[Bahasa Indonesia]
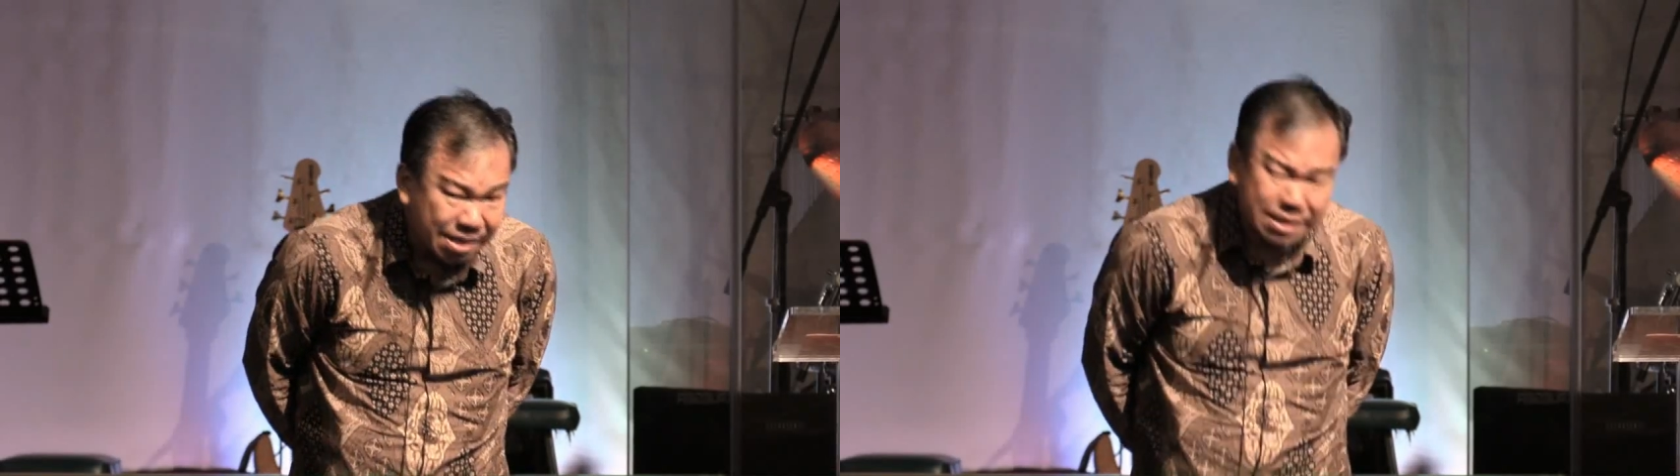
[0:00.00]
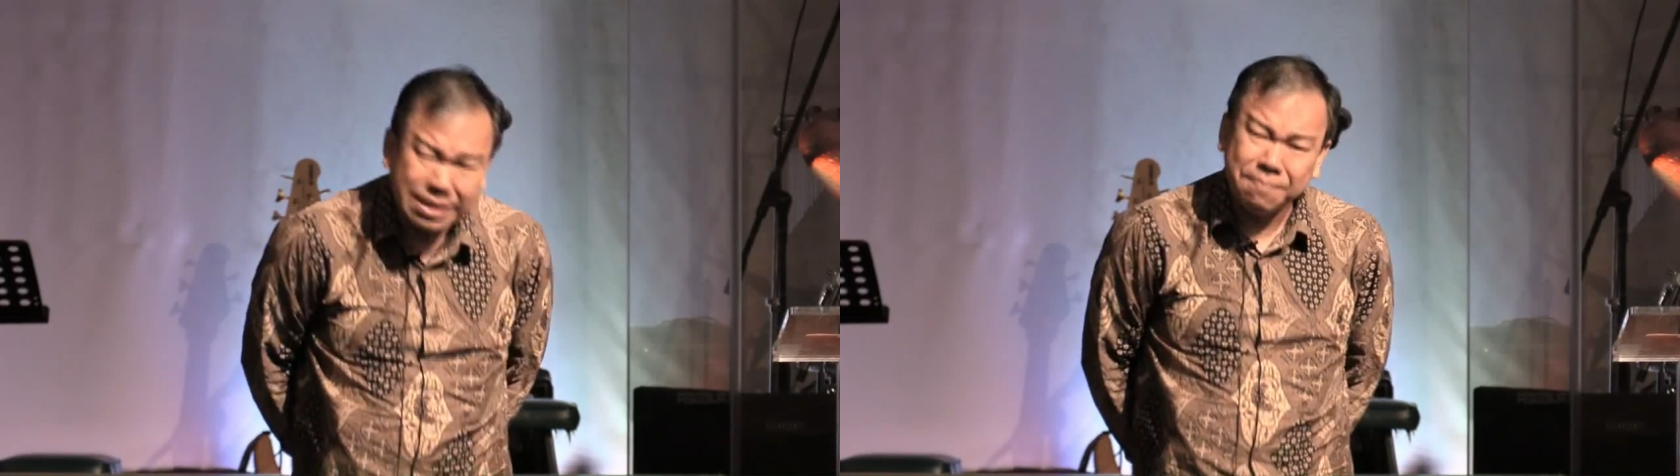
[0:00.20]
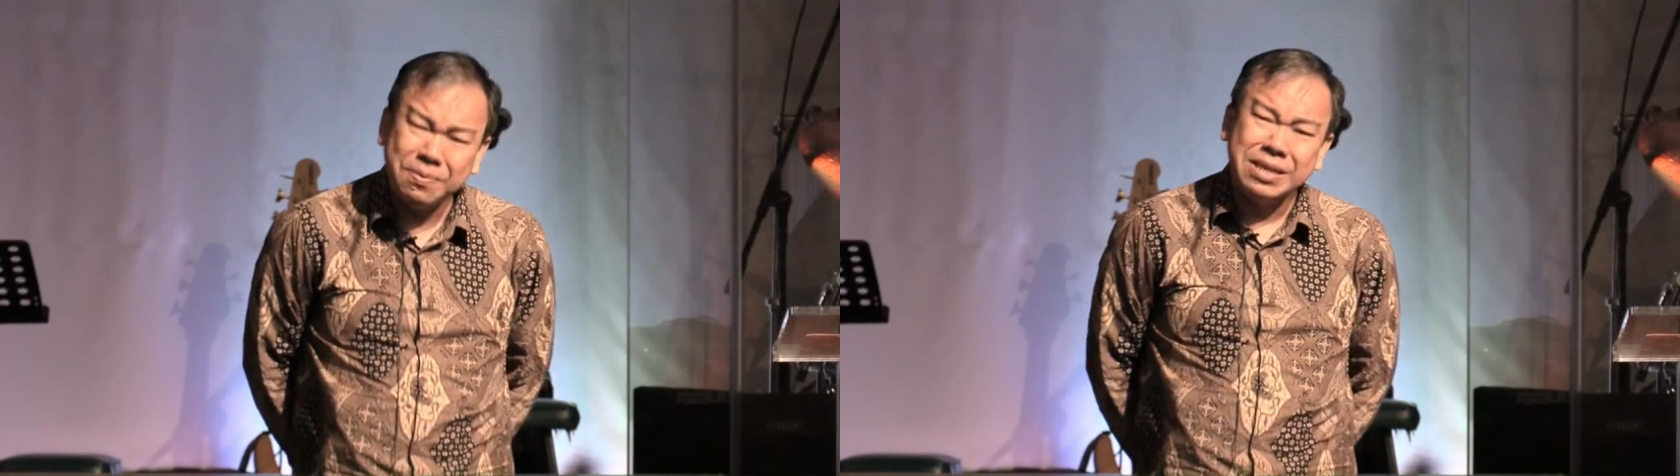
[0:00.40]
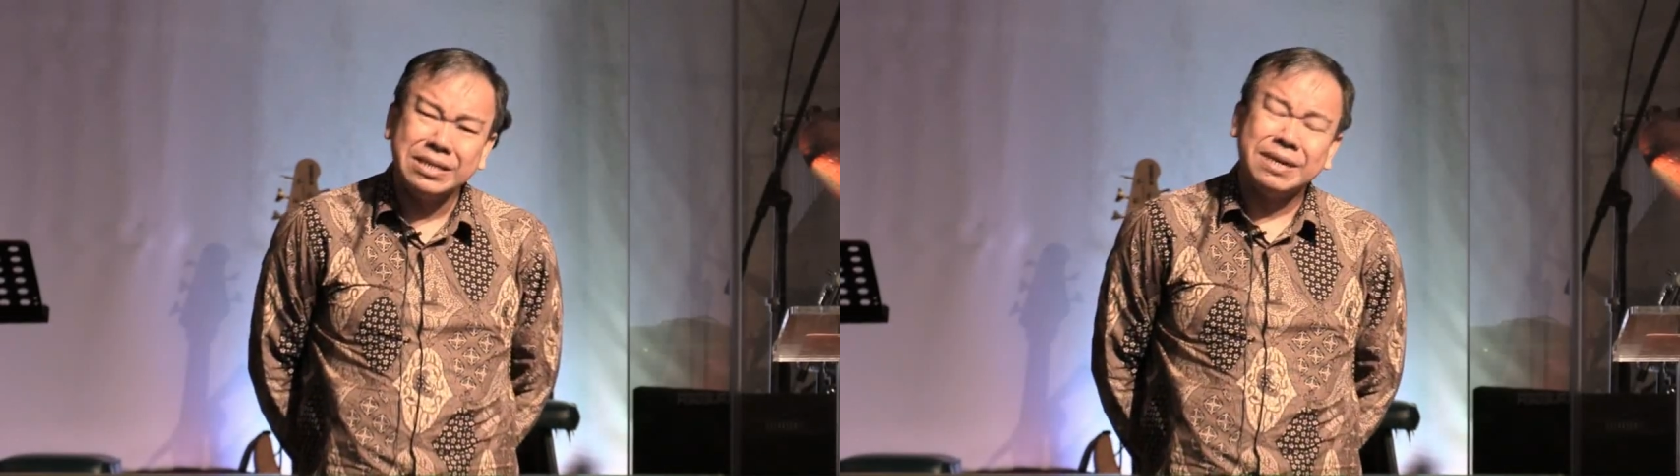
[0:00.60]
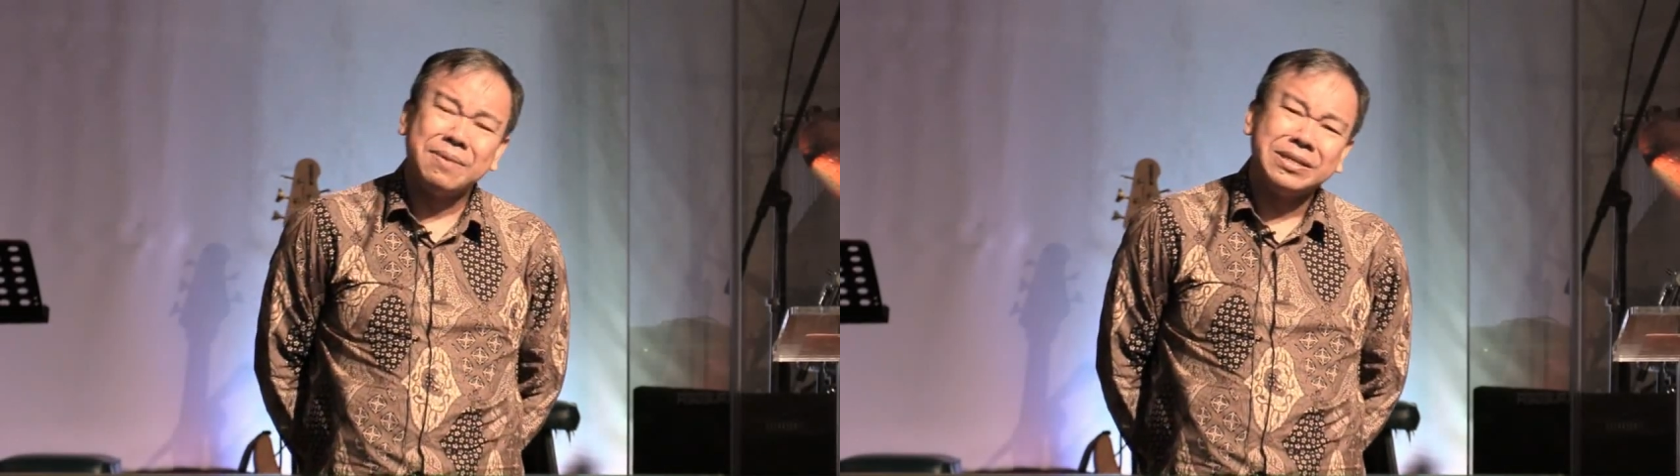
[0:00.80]
Tapi
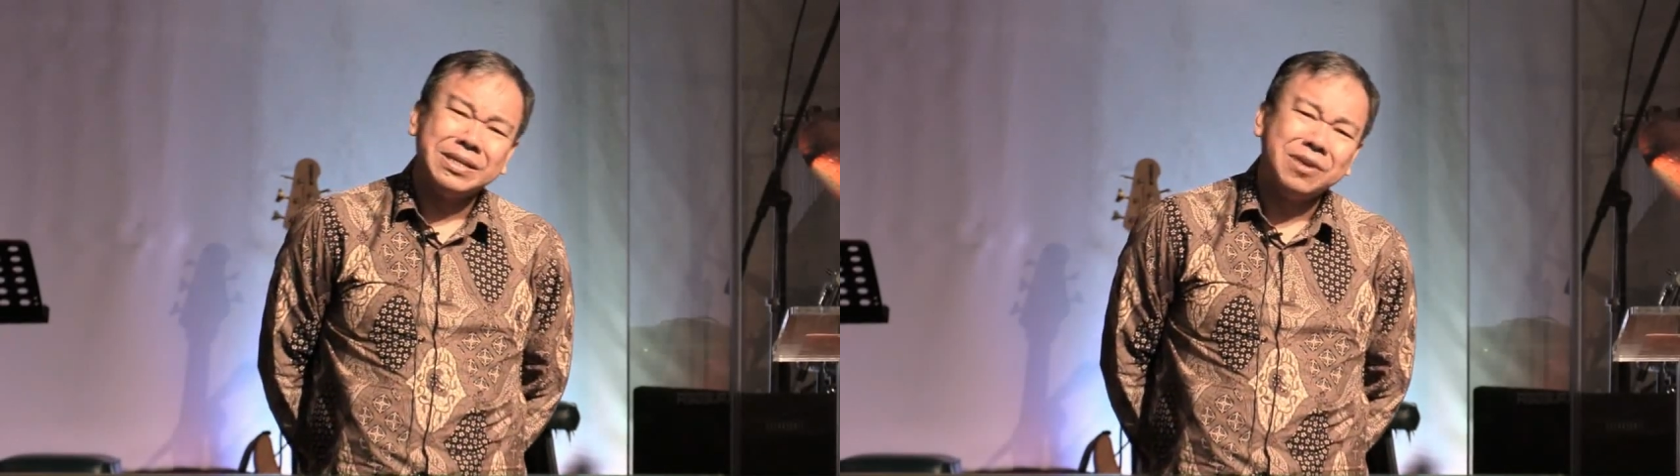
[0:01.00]
saya merasa,